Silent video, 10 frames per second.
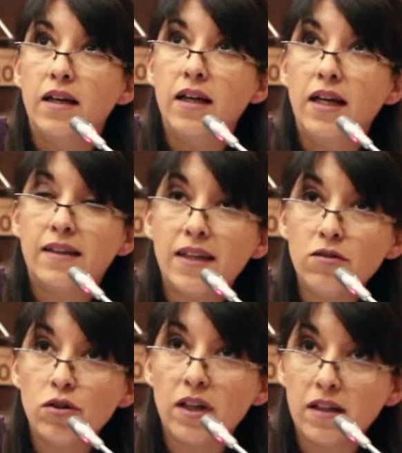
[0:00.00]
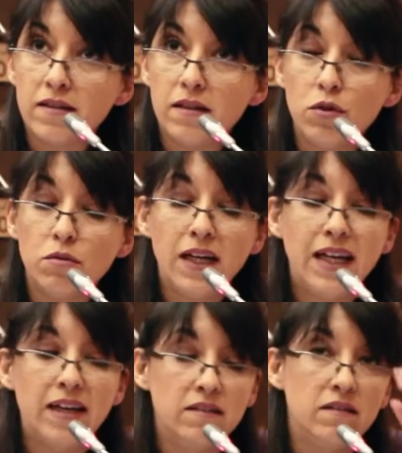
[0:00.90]
El trato que recibió
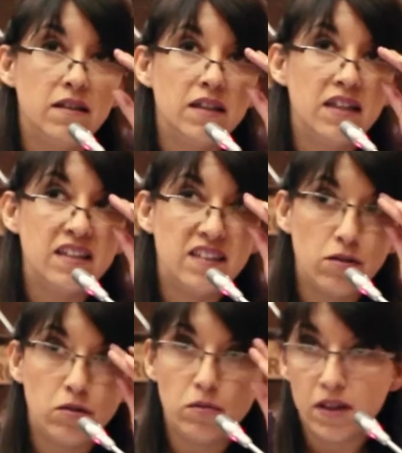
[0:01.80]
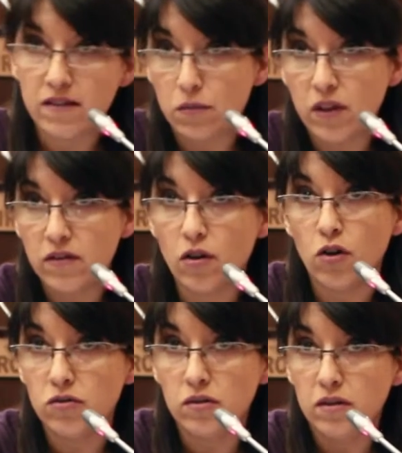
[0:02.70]
Belén, estando en una
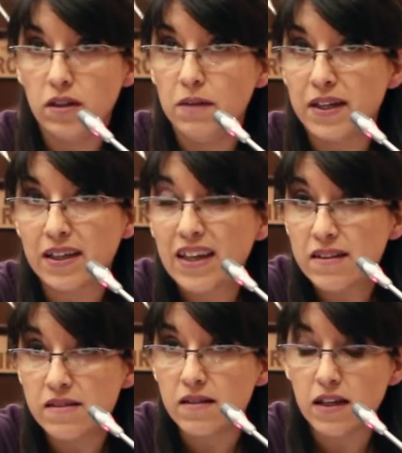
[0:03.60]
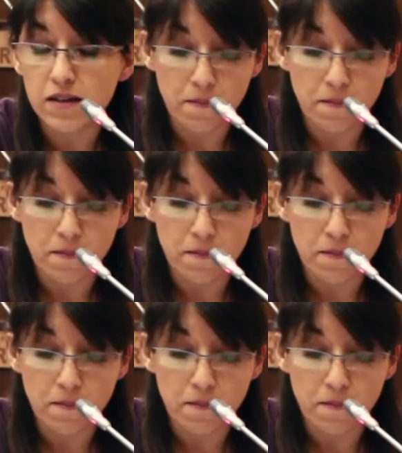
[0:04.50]
situación de emergencia,